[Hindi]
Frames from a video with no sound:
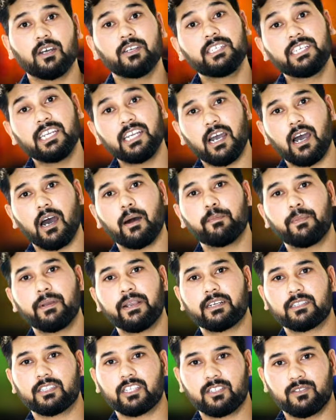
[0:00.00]
ये आप
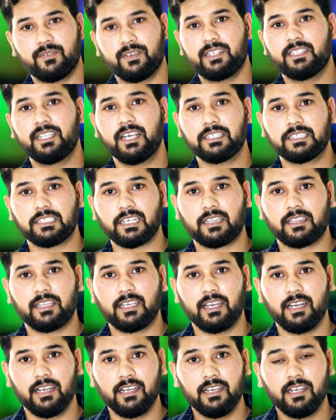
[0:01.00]
एक तस्वीर देख सकते
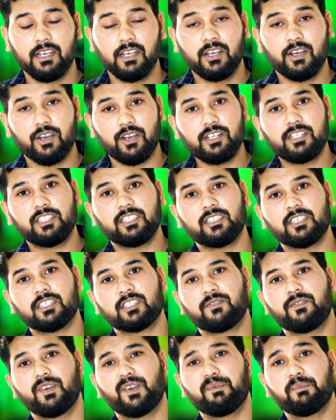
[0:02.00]
हैं इस
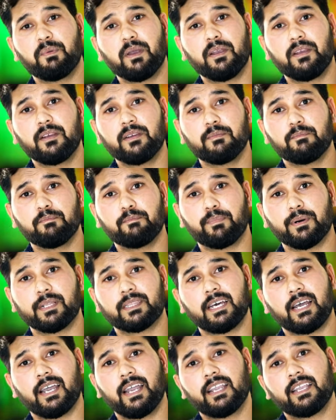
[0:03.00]
तस्वीर में
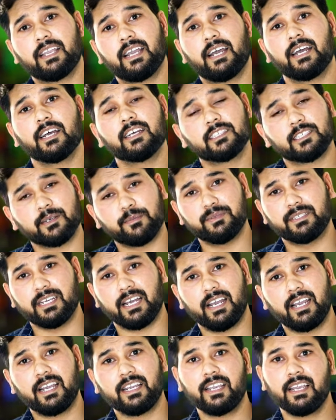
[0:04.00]
बताया गया है
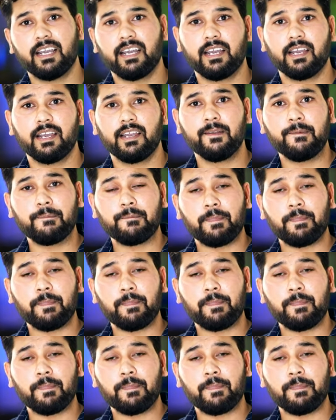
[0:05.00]
समझाया गया है